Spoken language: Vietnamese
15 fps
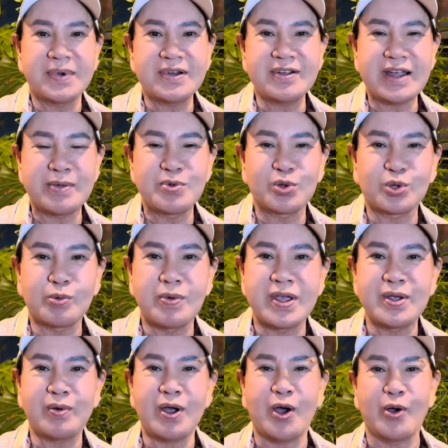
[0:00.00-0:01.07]
mấy đứa em
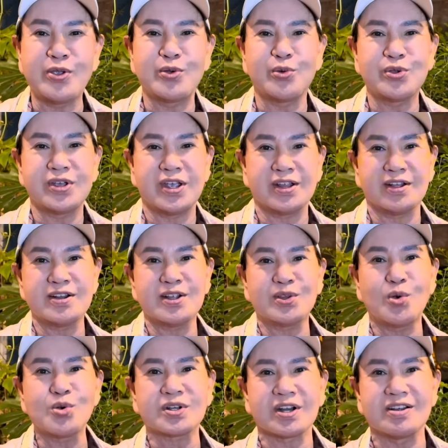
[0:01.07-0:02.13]
youtube qua hỏi vụ gì đó nó
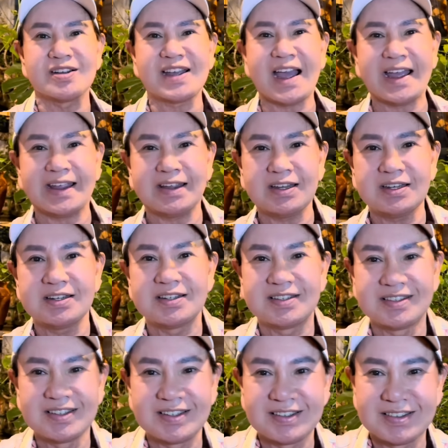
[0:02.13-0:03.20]
thuốc trừ cây
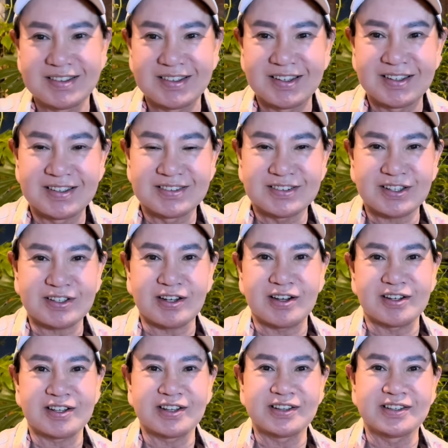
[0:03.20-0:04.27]
cái
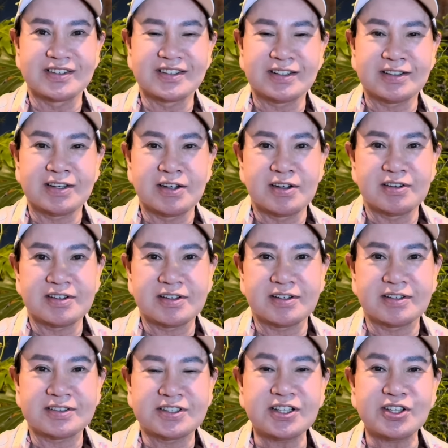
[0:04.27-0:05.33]
chừng
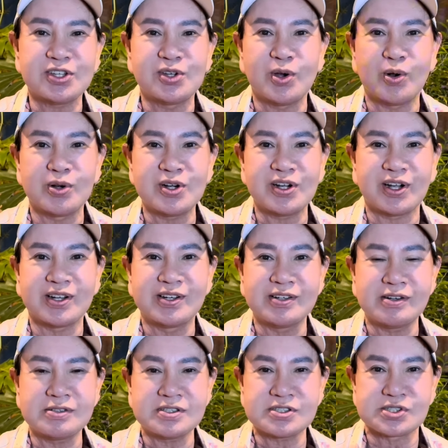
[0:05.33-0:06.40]
chích vô nó
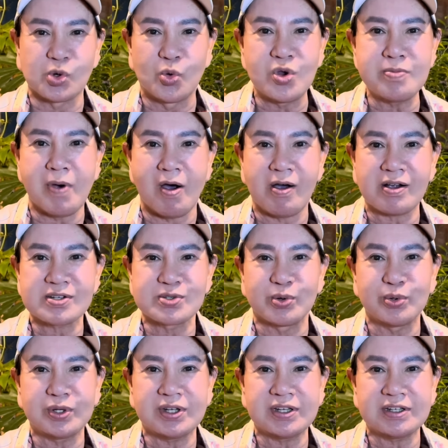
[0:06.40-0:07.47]
nó sủi bọt
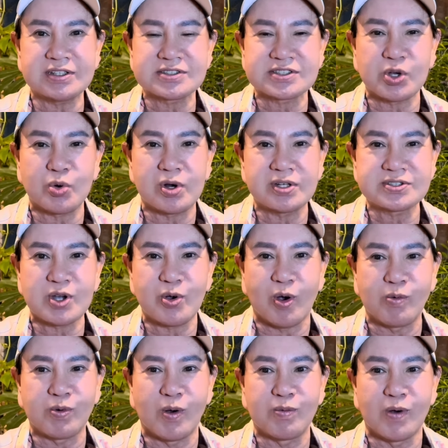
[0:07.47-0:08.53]
sủi sôi sôi
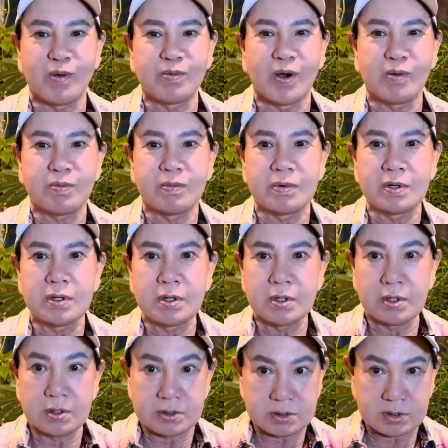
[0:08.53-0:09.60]
ụt ụt ụt sôi luôn hả
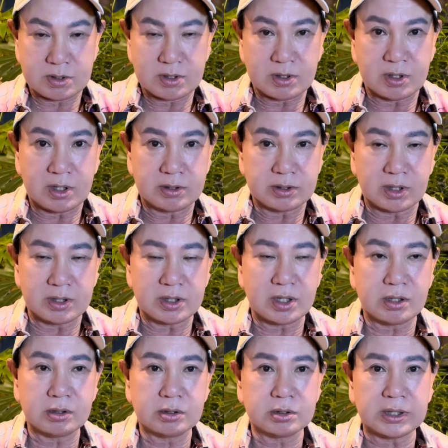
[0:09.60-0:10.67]

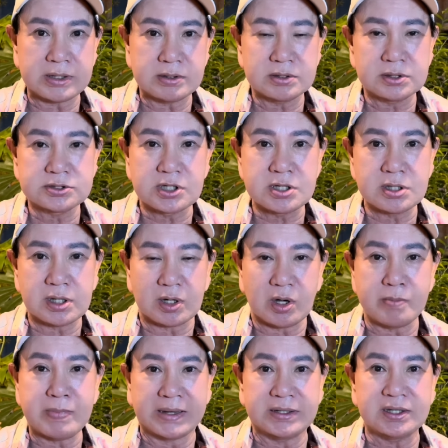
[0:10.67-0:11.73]
à, anh xin là
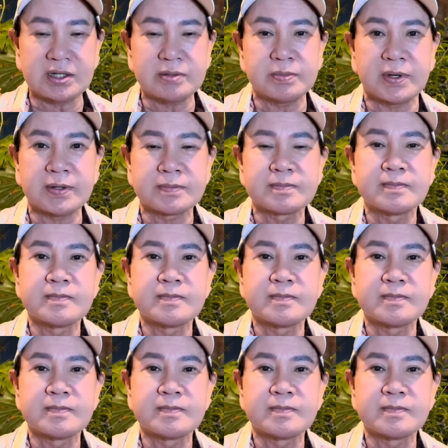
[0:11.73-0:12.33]
là mạnh nhất mà